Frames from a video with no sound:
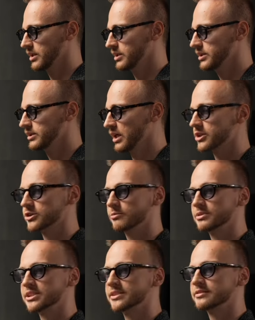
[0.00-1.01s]
Итак,
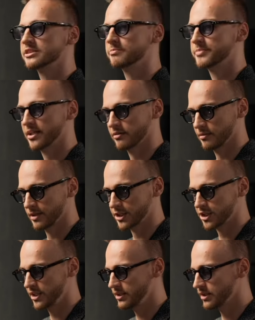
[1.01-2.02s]
чтобы сделать первое
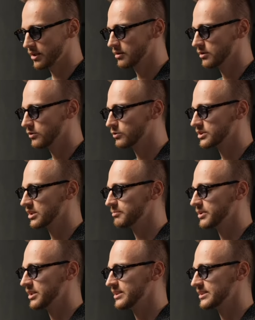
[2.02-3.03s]
вращение, нужно
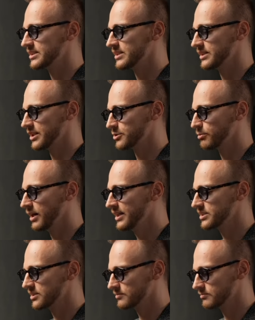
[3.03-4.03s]
перенести наш
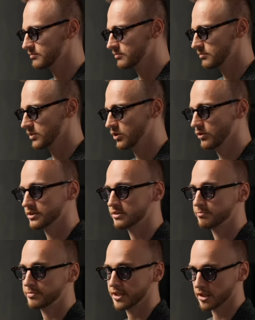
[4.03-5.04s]
бас, то есть
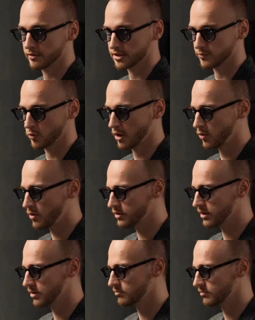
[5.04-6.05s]
первый звук
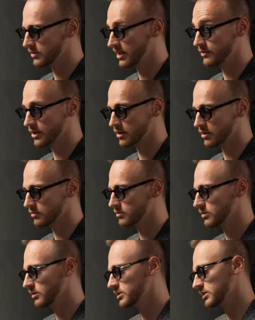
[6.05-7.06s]
аккорда, наверх,
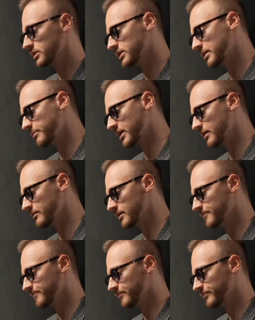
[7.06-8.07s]
то есть
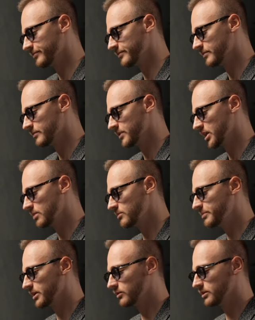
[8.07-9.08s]
направо. И мы
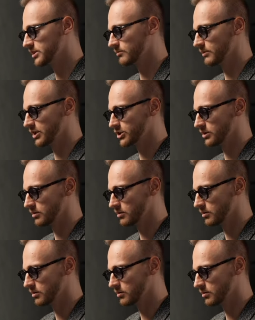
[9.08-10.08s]
переносим наш
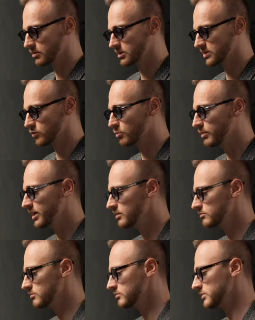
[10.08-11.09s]
звук B
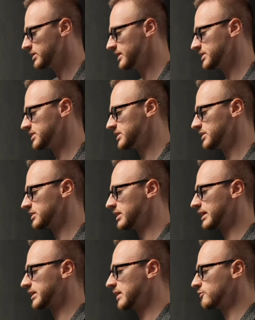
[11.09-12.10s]
или C
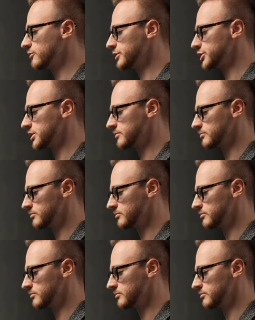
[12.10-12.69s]
на октаву выше